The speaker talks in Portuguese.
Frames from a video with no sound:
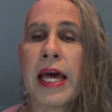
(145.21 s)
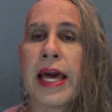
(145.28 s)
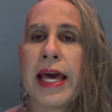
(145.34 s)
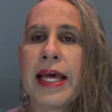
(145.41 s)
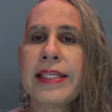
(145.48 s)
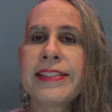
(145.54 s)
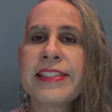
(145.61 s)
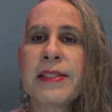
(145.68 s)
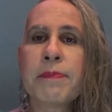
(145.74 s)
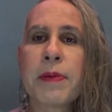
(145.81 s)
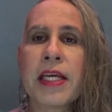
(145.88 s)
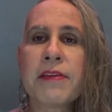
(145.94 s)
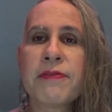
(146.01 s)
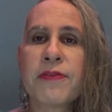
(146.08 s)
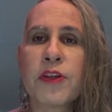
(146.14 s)
este
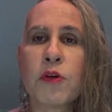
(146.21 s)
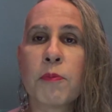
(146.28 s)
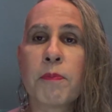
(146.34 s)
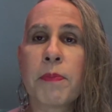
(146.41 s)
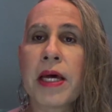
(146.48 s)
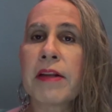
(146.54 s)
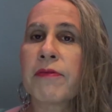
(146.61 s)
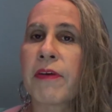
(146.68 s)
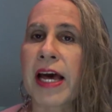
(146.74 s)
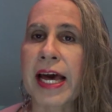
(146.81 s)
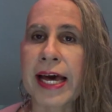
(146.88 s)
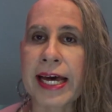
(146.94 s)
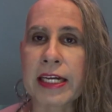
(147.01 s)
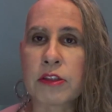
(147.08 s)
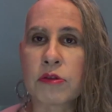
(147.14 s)
perfil
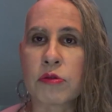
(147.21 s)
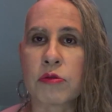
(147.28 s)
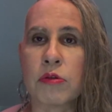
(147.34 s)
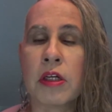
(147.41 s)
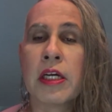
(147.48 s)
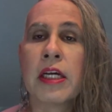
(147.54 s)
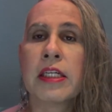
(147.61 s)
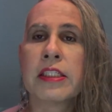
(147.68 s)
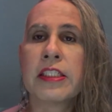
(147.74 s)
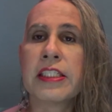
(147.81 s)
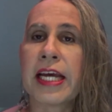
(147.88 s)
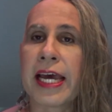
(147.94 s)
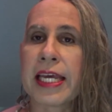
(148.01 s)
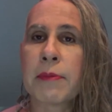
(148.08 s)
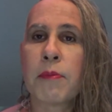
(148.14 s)
perverso de
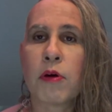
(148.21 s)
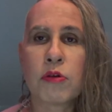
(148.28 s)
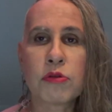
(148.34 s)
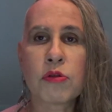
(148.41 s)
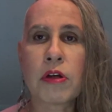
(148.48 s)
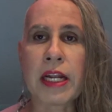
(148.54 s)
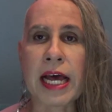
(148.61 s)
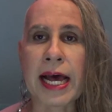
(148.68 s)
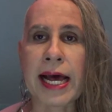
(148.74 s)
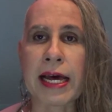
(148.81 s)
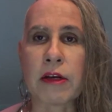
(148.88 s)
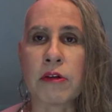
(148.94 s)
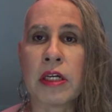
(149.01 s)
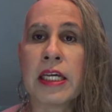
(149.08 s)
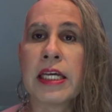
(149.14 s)
Jair
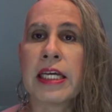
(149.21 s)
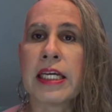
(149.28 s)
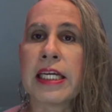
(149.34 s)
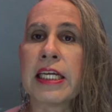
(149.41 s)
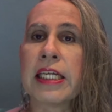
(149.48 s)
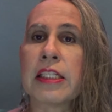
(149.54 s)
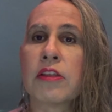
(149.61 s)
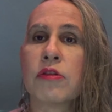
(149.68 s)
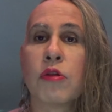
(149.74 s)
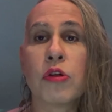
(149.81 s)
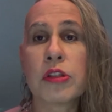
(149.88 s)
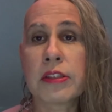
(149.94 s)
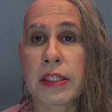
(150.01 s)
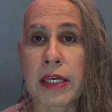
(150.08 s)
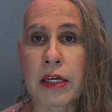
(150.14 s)
Bolsonaro e dos
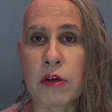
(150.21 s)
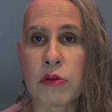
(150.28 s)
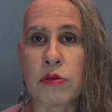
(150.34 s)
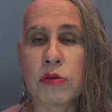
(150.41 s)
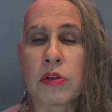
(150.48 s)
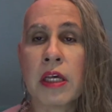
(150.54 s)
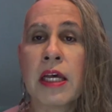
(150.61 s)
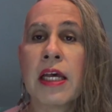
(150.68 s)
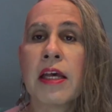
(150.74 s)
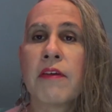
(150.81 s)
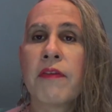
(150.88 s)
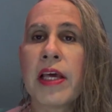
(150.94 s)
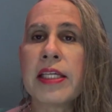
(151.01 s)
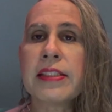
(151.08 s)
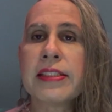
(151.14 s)
seus
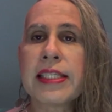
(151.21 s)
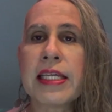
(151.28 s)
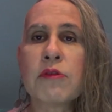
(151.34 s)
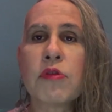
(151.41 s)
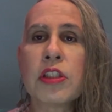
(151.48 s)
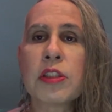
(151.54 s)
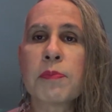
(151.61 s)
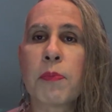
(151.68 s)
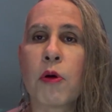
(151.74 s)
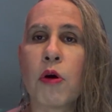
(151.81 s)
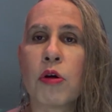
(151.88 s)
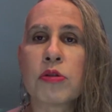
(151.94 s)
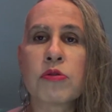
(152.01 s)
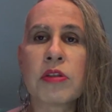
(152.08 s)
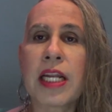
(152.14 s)
vem sendo
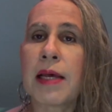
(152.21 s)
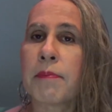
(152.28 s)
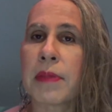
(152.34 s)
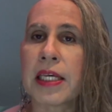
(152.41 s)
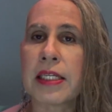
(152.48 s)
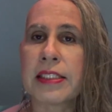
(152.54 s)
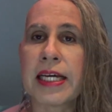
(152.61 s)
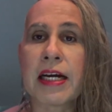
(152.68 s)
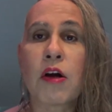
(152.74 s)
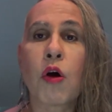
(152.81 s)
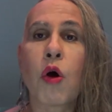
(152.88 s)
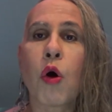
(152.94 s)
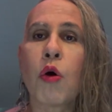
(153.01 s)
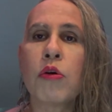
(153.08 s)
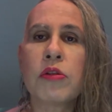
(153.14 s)
exposto na mídia
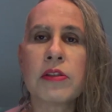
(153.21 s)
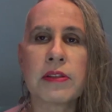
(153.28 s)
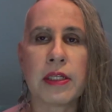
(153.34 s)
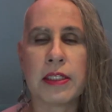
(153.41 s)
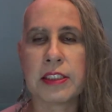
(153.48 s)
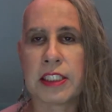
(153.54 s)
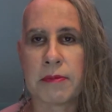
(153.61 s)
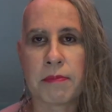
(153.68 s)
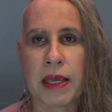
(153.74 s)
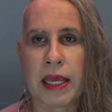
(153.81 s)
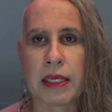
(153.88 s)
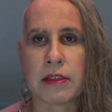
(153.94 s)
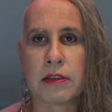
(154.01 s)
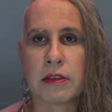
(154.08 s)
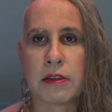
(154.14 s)

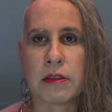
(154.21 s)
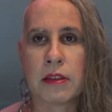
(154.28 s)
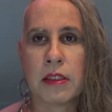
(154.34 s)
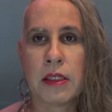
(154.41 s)
constantemente.